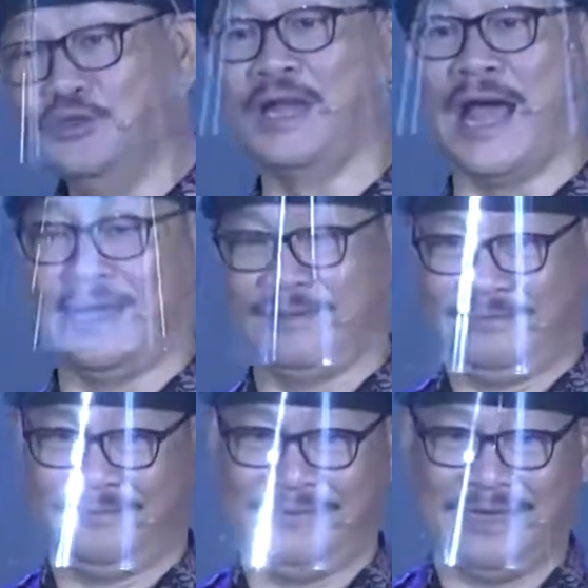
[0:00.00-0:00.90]
muda.
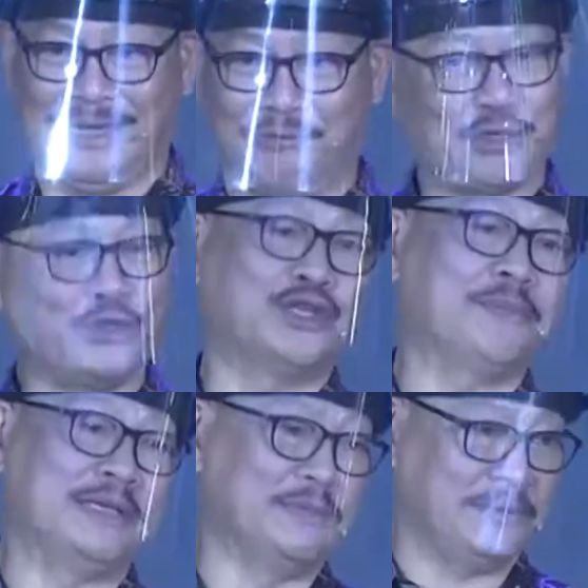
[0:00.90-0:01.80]
Ya waktu itu
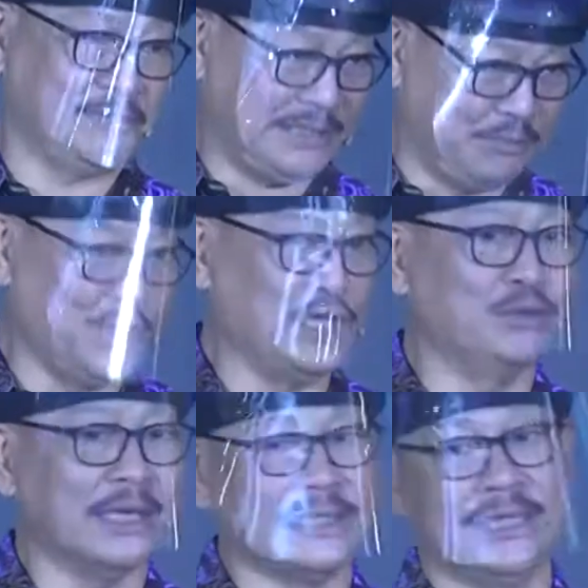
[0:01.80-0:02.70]
saya masih muda
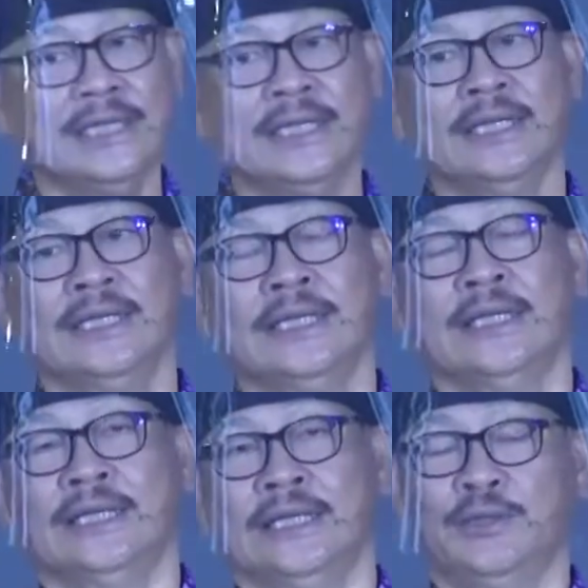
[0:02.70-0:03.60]
juga sih.
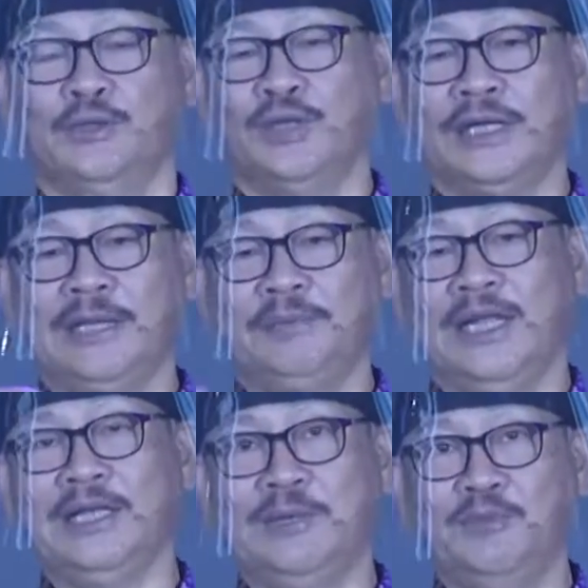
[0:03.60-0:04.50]
Diusulkan jadi
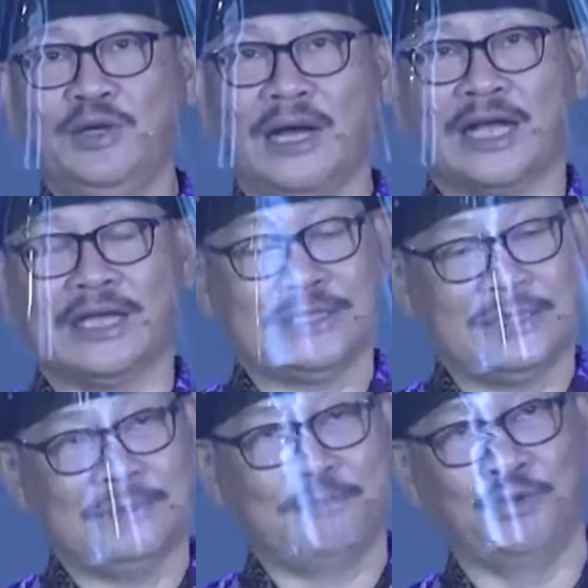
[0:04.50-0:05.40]
pendeta muda
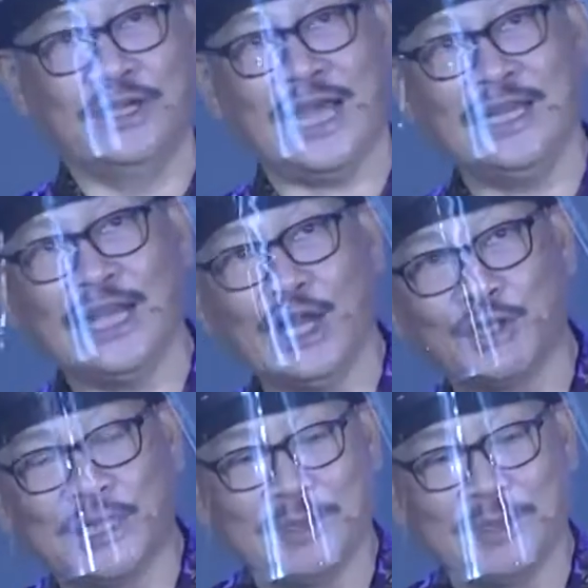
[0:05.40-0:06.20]
Bunda Anda kalau